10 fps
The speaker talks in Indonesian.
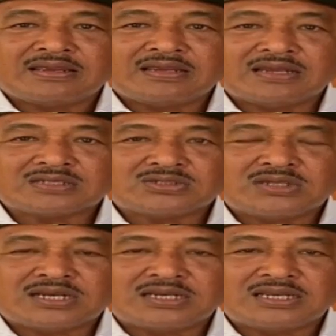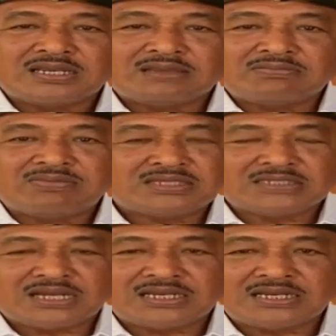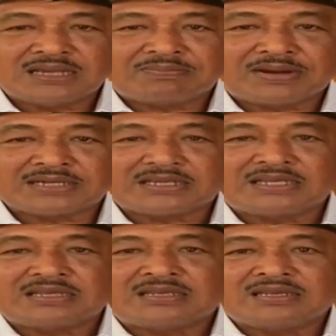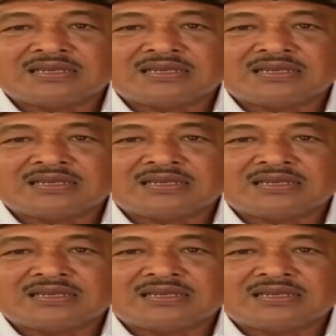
yang sudah di, bisa didapati